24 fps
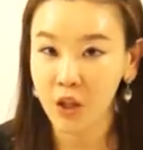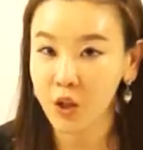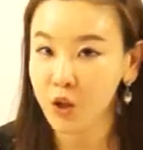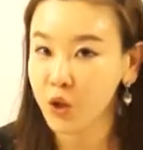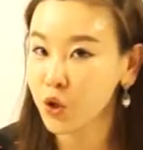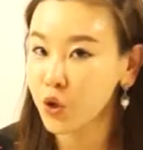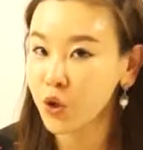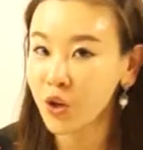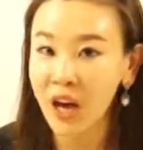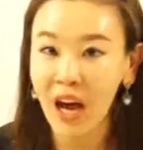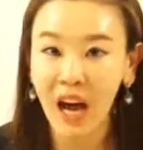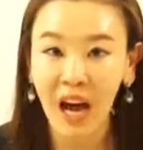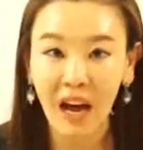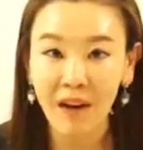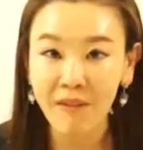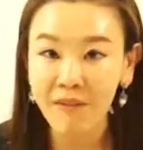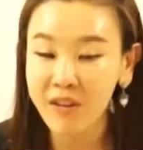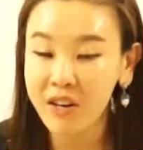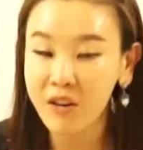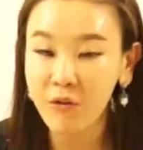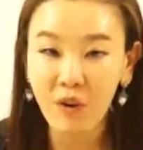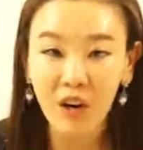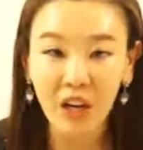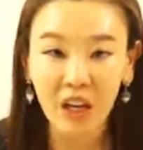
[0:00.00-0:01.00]
Do you have
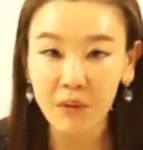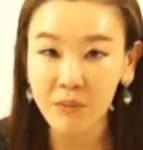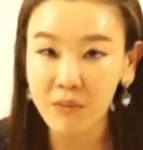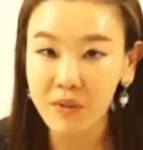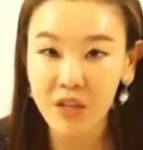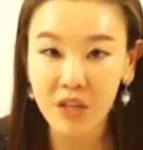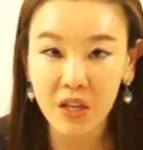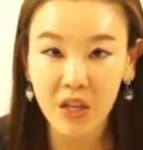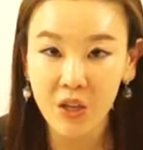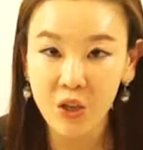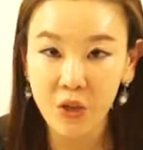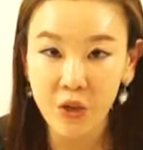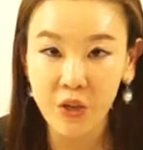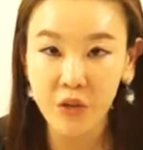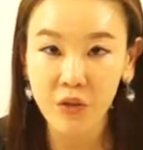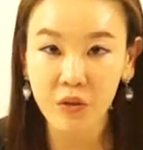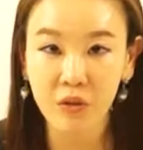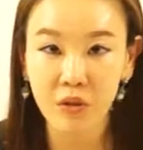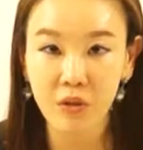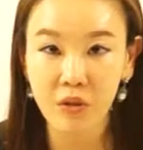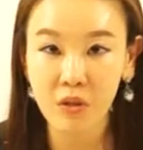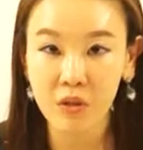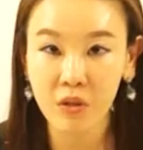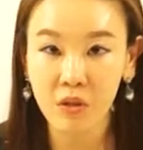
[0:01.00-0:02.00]
any
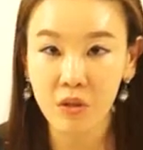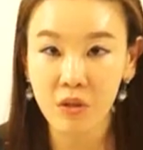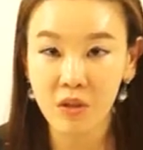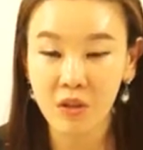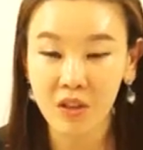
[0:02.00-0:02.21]
recommendations?